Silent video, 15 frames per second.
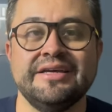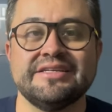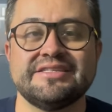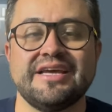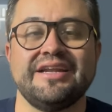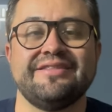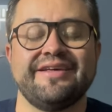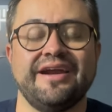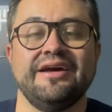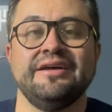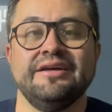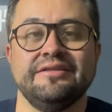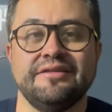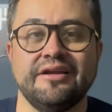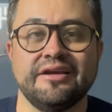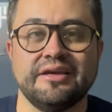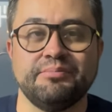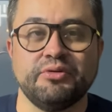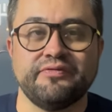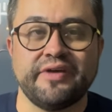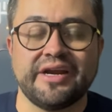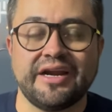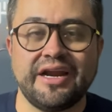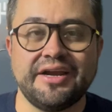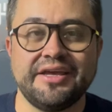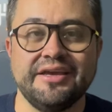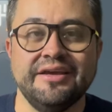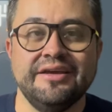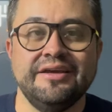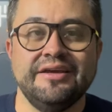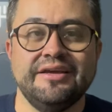saldrá del equipo Ferrari